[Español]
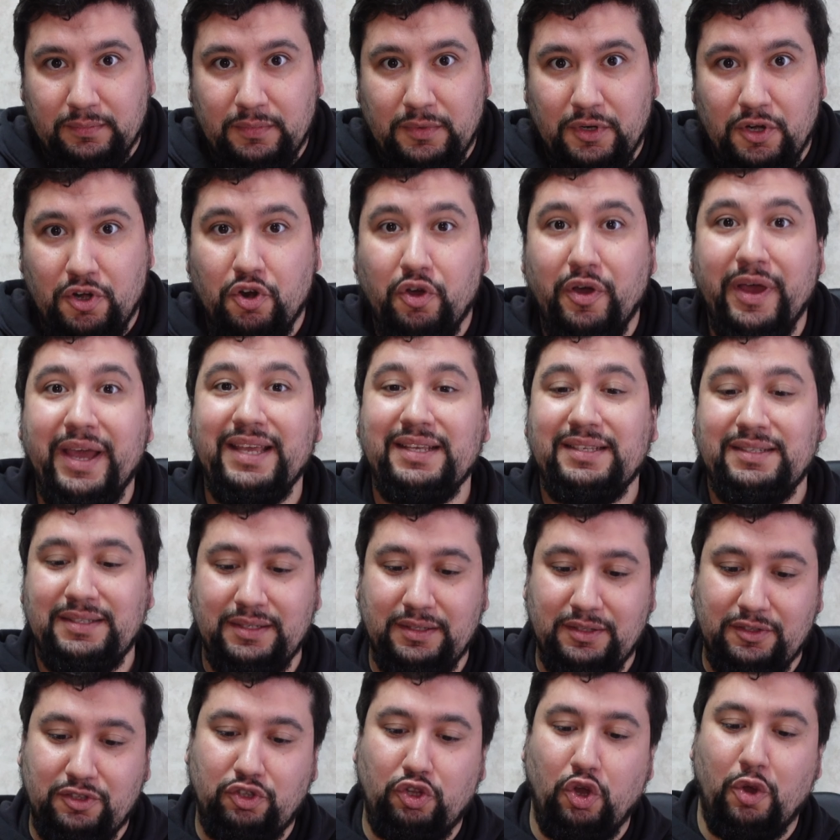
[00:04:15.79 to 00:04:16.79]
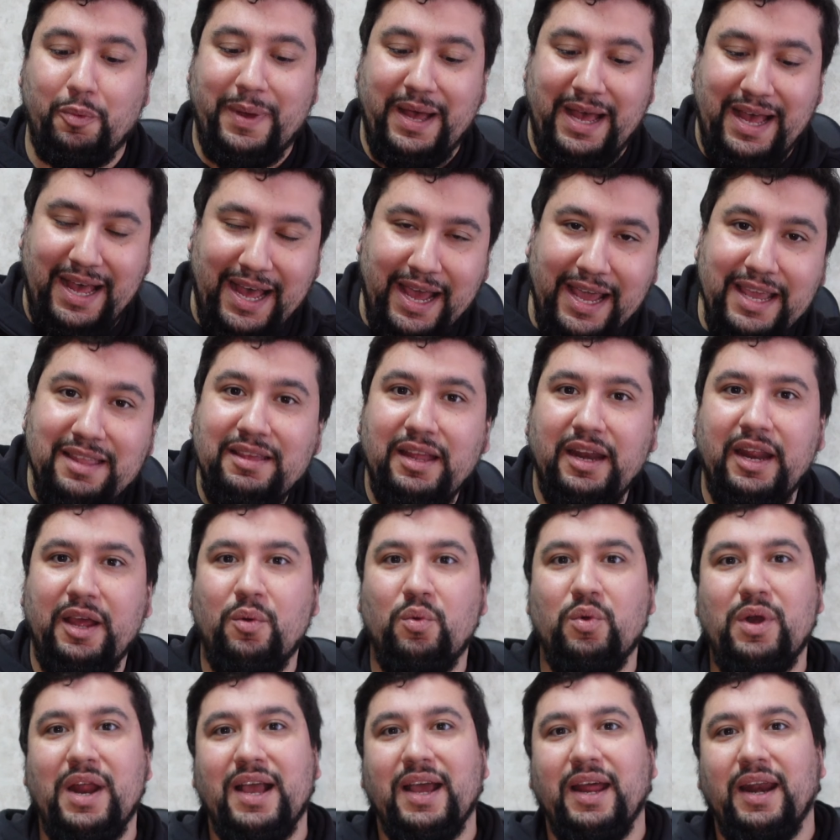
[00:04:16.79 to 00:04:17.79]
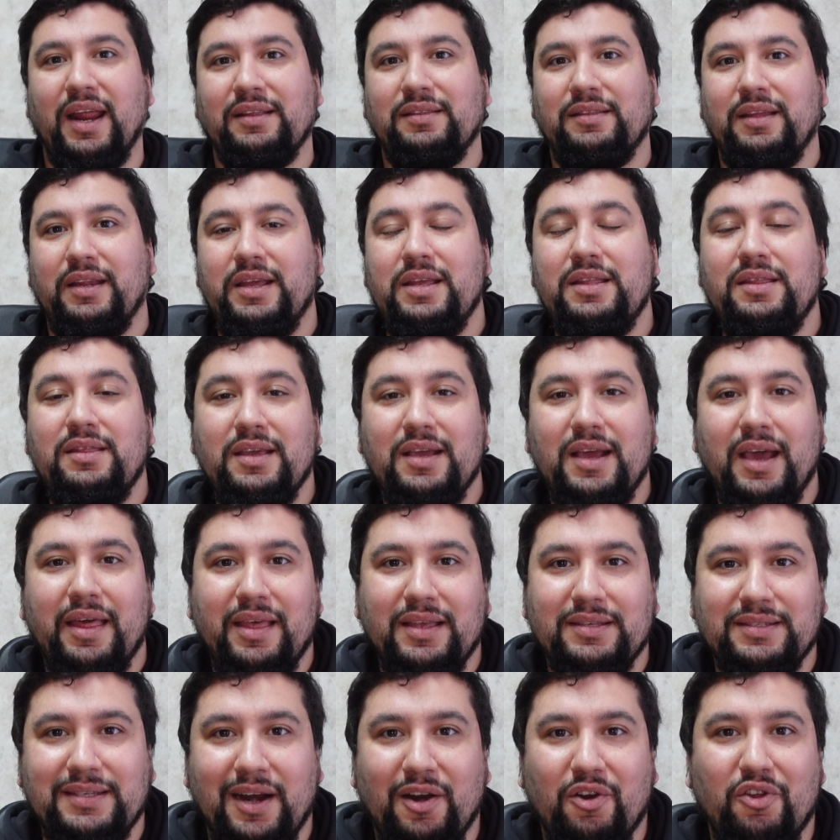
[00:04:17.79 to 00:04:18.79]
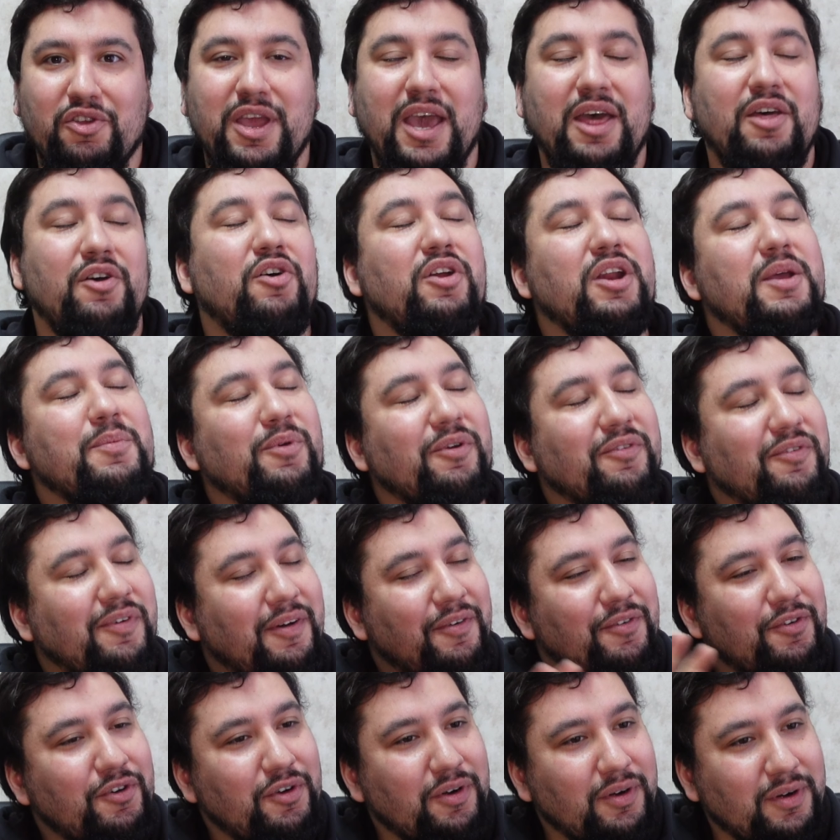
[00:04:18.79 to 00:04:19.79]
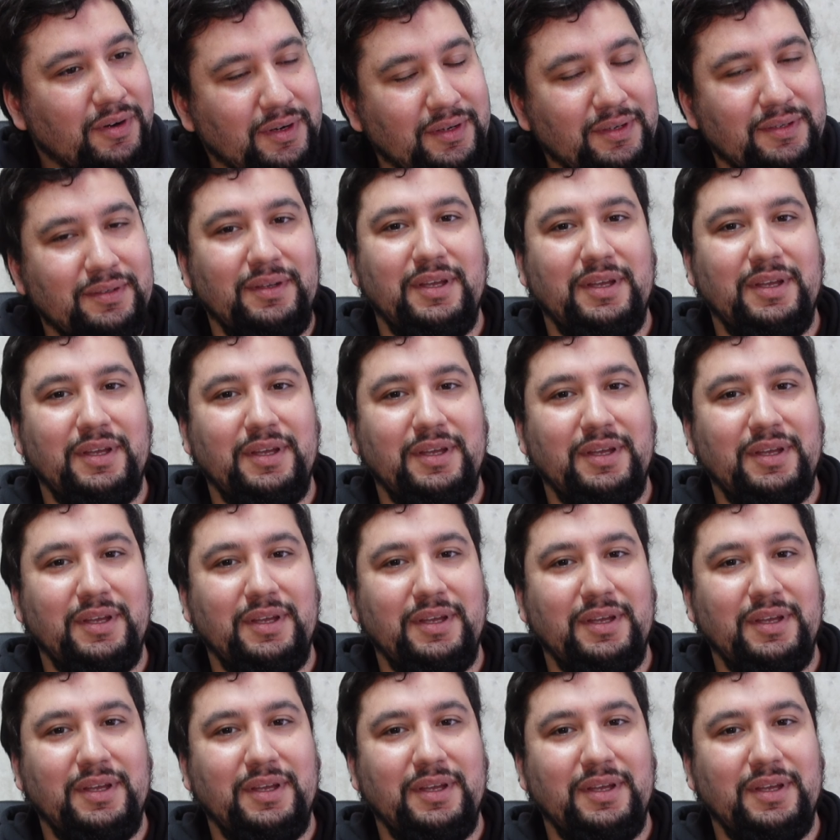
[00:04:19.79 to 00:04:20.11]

No es, toma, ahí tienes una característica desarrollador y por favor